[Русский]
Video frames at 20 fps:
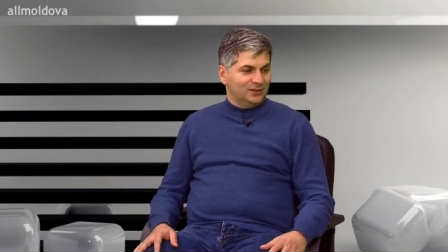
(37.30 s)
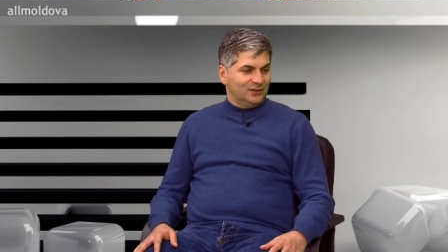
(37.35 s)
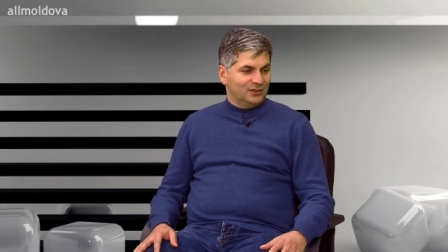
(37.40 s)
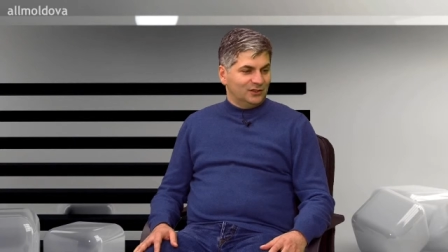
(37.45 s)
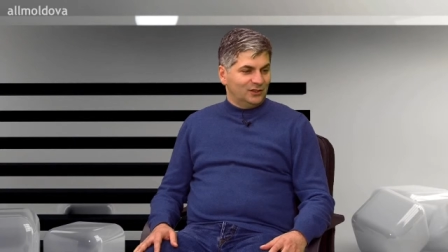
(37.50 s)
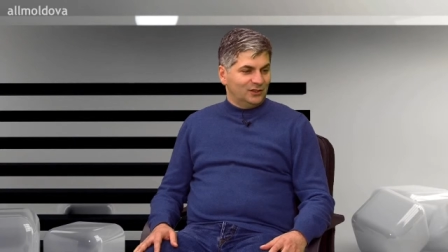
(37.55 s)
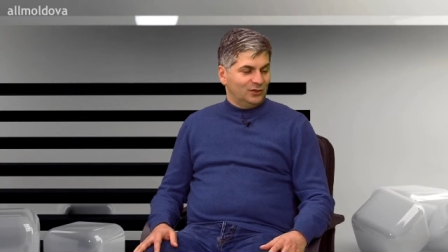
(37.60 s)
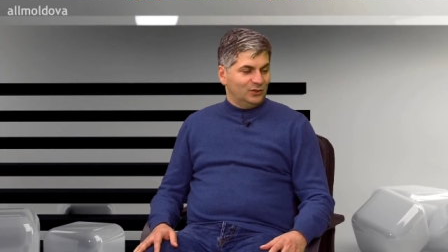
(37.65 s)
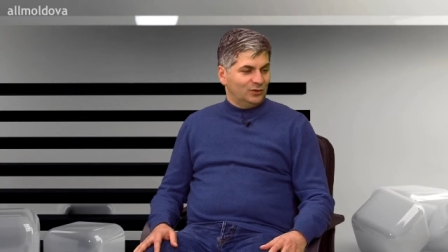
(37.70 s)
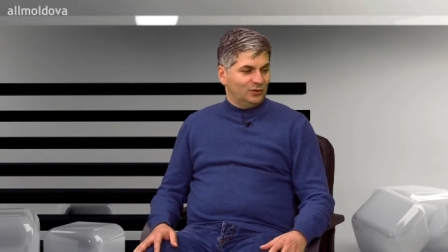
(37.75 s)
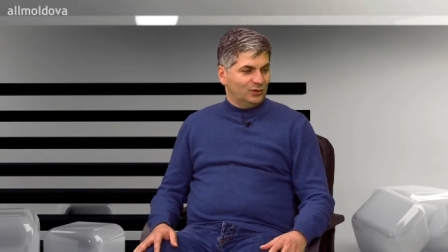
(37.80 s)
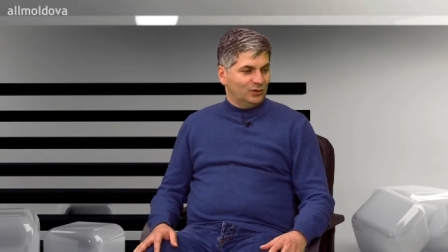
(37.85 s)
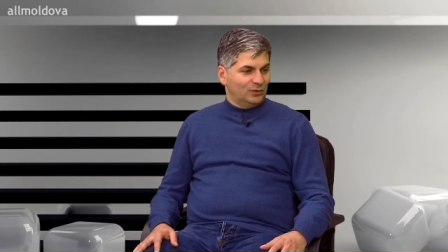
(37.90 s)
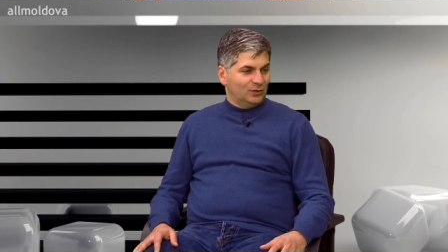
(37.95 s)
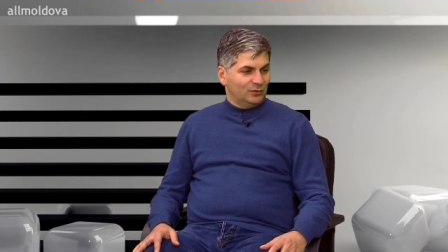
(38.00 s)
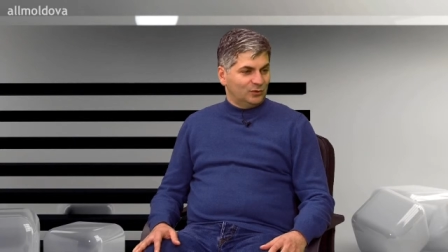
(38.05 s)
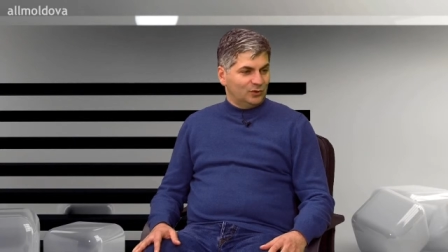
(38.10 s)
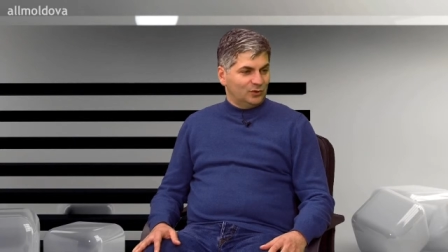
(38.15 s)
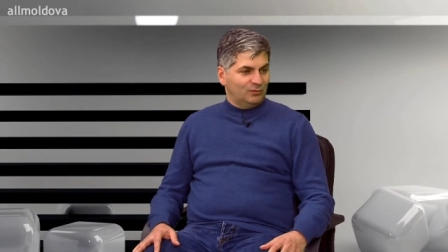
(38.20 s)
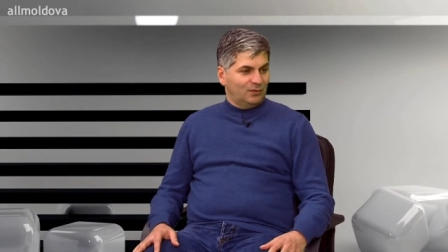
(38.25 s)
жалеют о
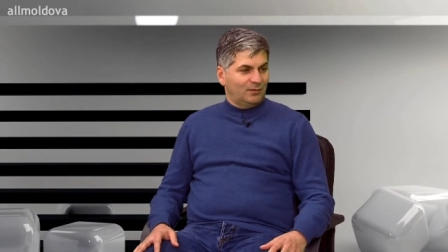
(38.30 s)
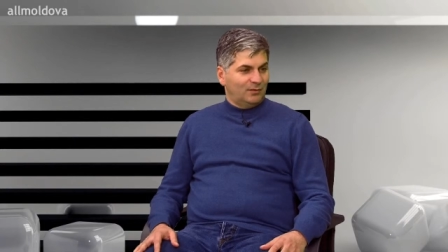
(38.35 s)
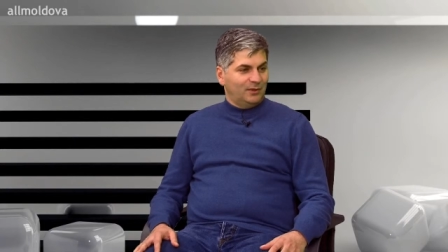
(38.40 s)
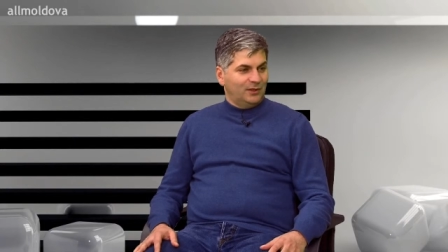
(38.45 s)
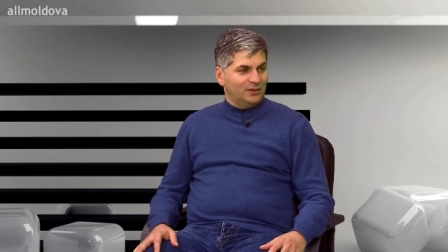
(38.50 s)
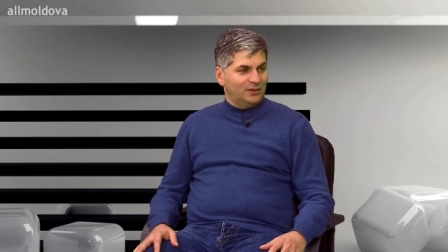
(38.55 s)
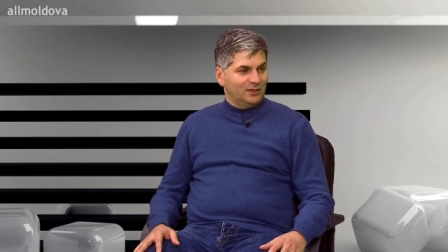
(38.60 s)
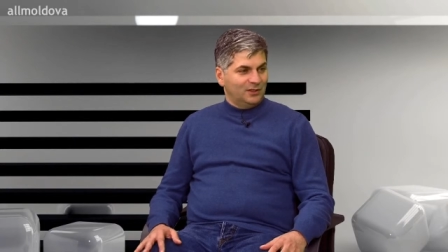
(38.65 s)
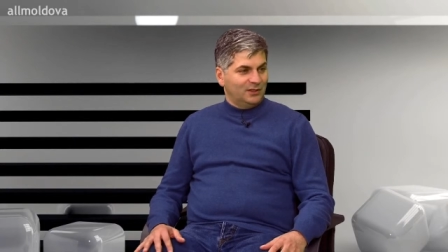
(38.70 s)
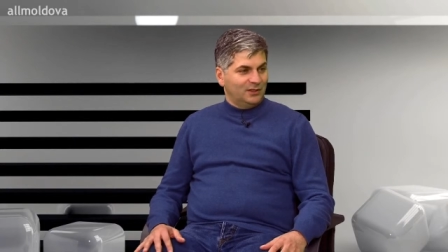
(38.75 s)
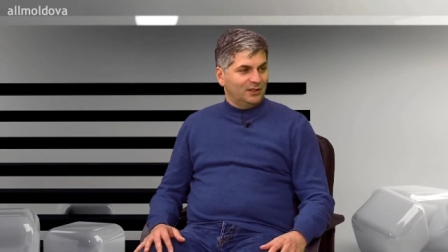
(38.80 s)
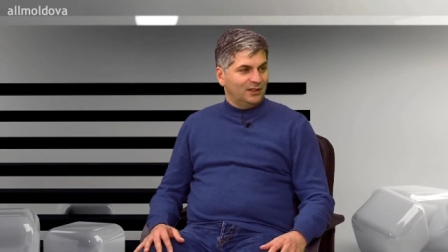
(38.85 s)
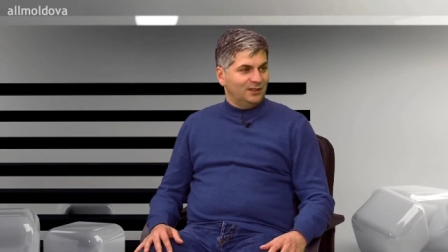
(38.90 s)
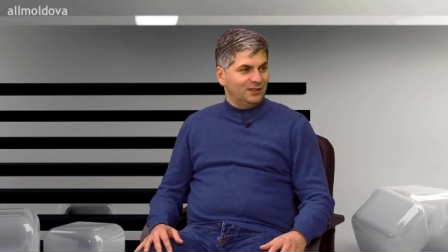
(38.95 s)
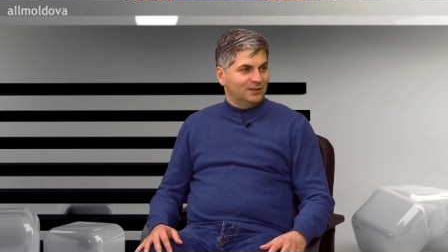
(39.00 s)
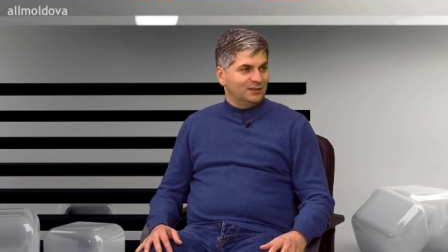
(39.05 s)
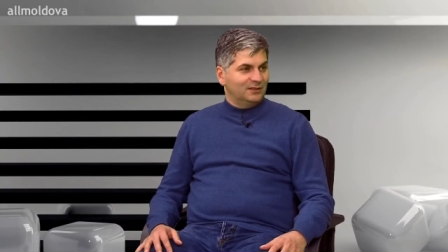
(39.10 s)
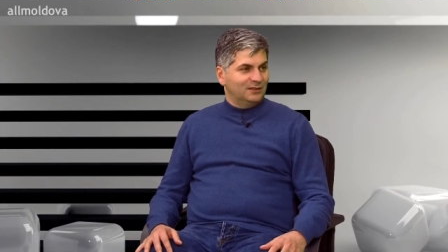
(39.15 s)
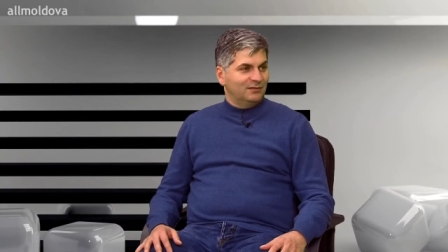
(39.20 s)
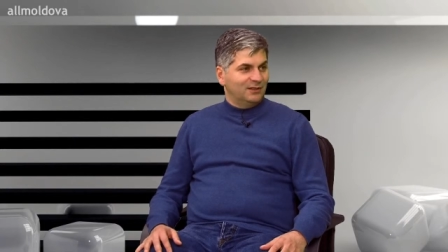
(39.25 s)
том, что мама их не родила
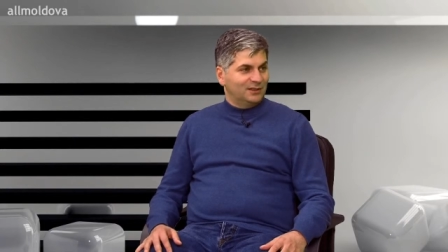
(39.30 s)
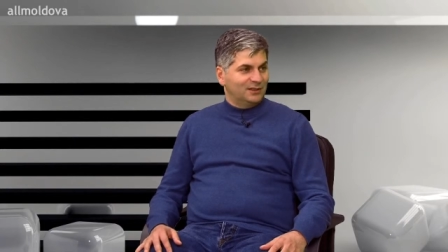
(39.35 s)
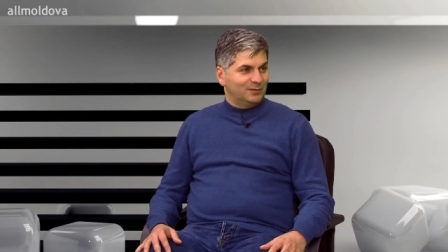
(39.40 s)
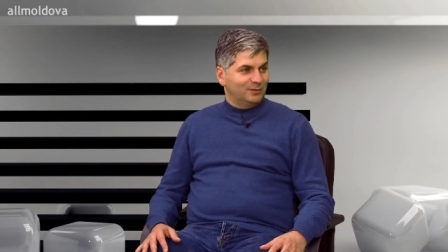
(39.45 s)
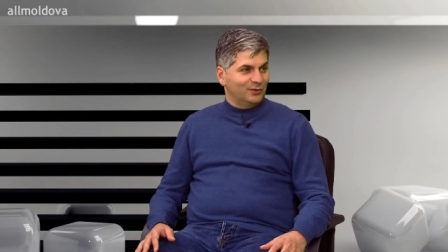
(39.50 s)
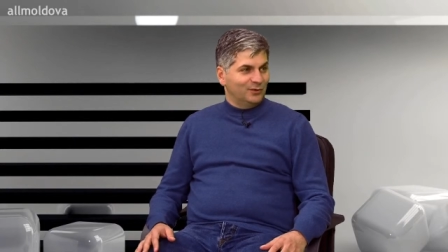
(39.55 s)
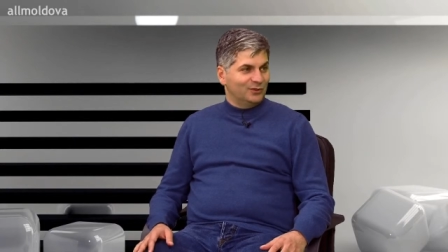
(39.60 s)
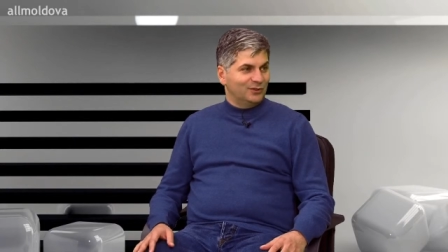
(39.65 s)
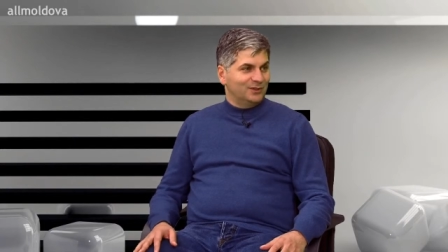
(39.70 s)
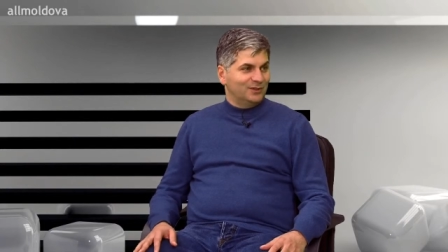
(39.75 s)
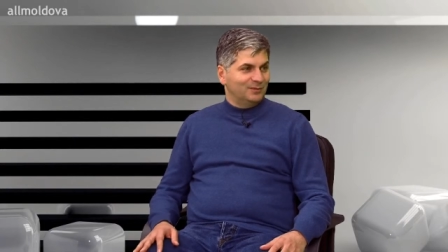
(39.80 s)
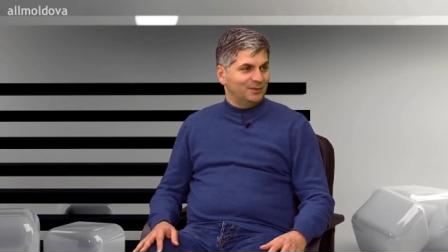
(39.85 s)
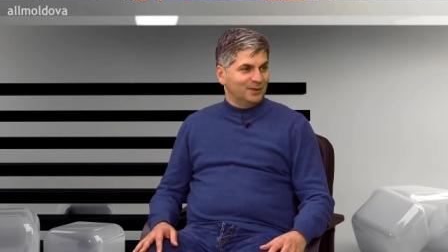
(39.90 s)
лет на 20 позже,